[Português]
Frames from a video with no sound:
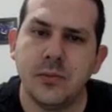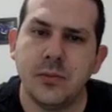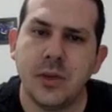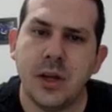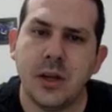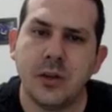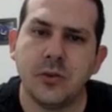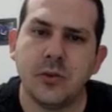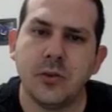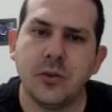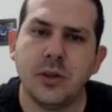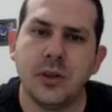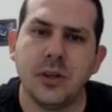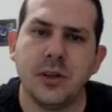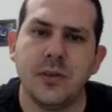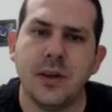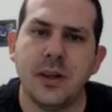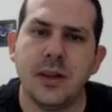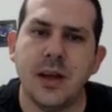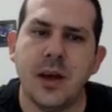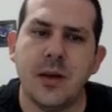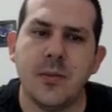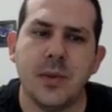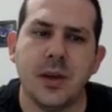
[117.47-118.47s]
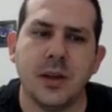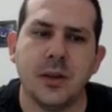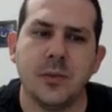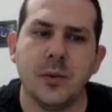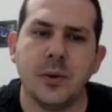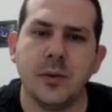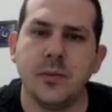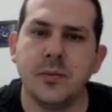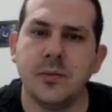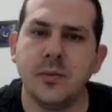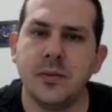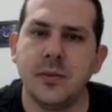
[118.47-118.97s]
das outras vai dar a
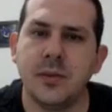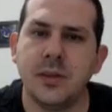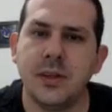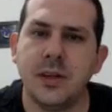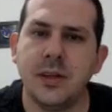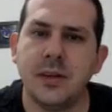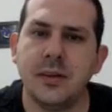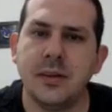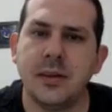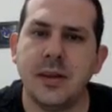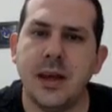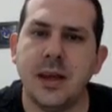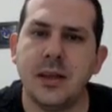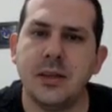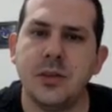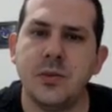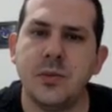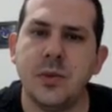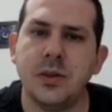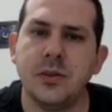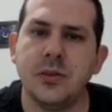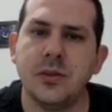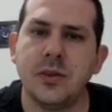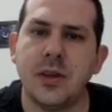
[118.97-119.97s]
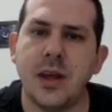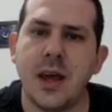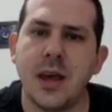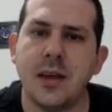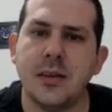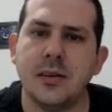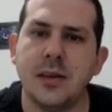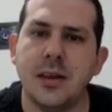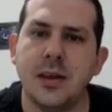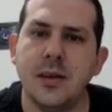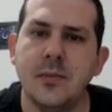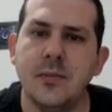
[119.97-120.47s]
mesma. 17 menos
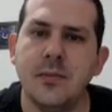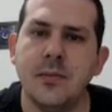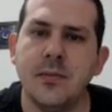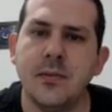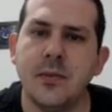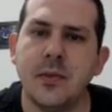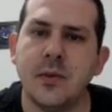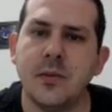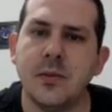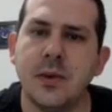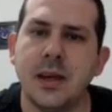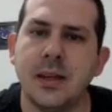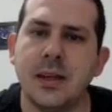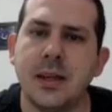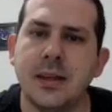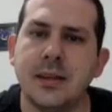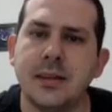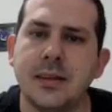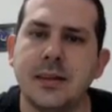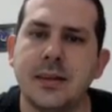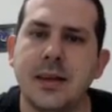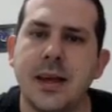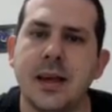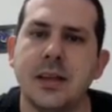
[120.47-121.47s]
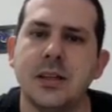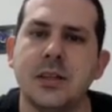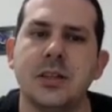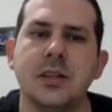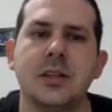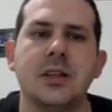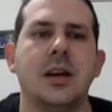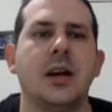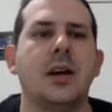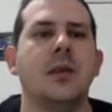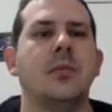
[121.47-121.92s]
10, né? Vai dar 7 a